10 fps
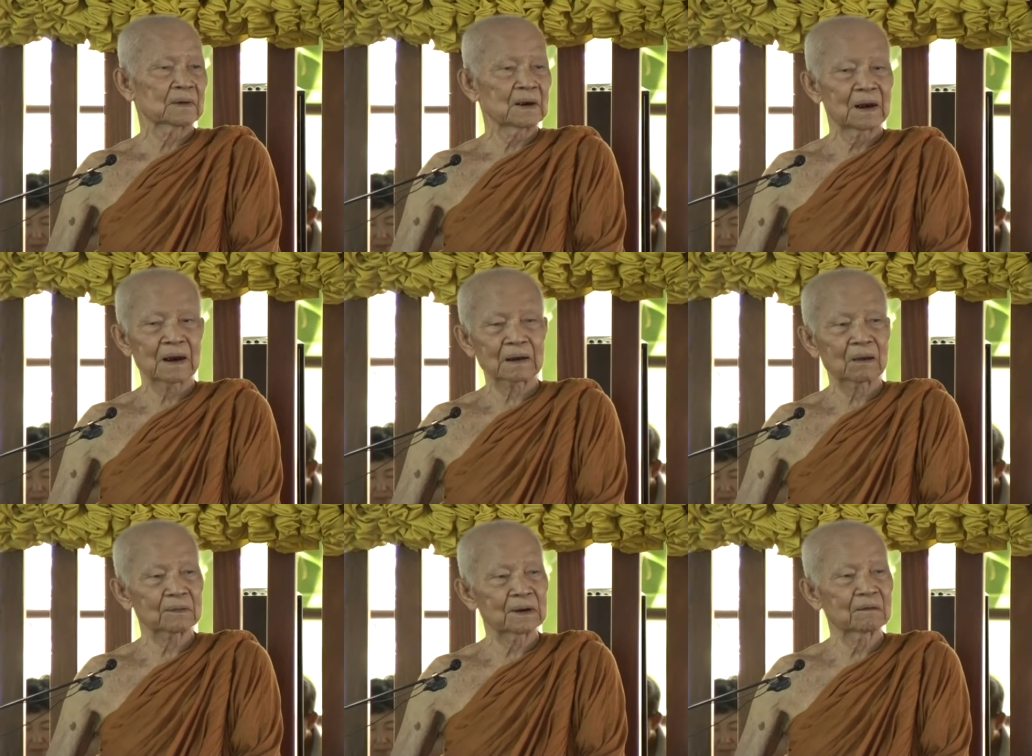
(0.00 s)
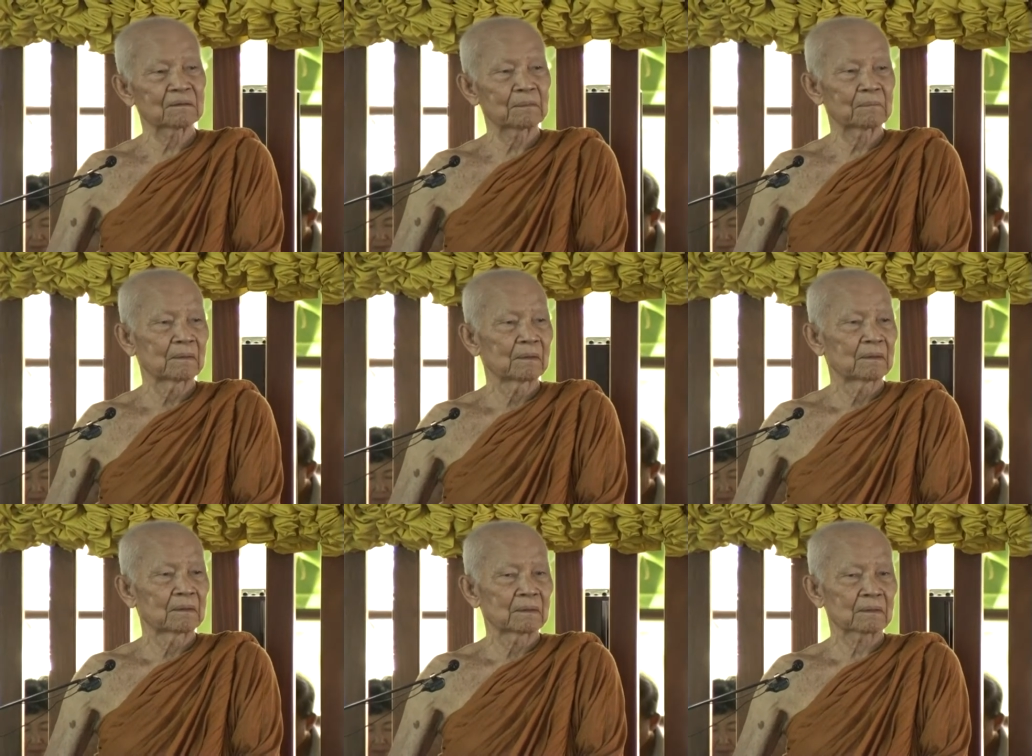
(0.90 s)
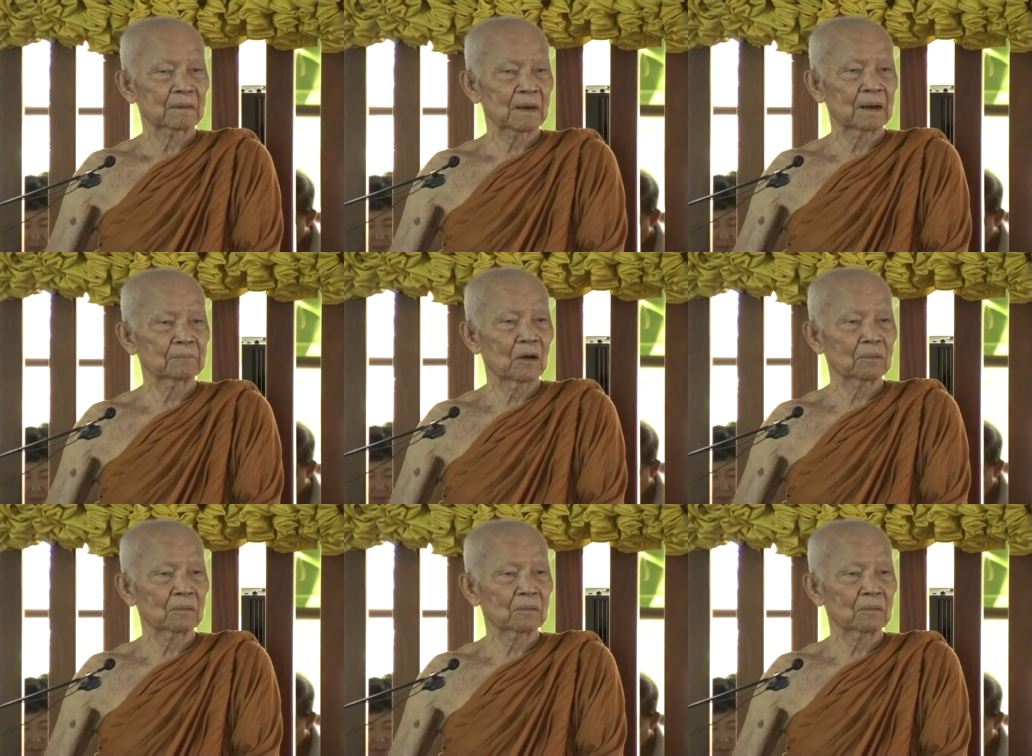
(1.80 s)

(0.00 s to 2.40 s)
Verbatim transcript: ที่แรกเราคิดเรื่งการม